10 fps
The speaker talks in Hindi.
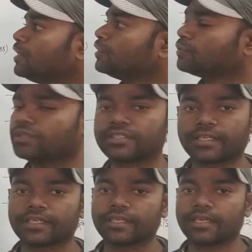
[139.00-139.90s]
तो जैसे
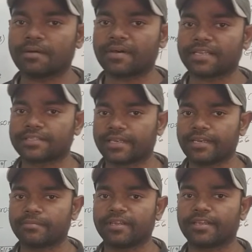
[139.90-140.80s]
कि हमारे
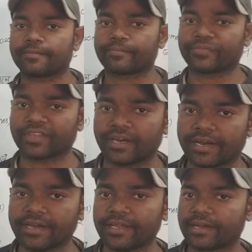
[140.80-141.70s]
शरीर में
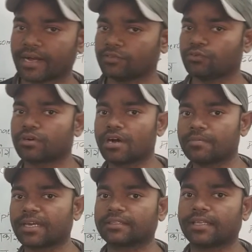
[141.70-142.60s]
हड्डी का जो काम
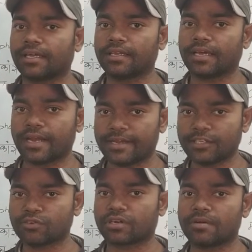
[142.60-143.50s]
करता है हड्डी
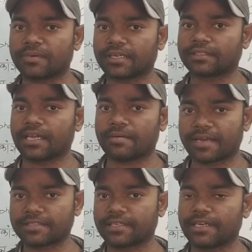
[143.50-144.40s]
जो काम करता है
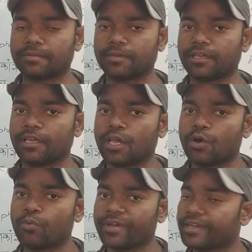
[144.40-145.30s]
हमारे शरीर में
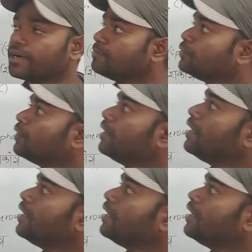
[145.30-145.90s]
वही काम जो है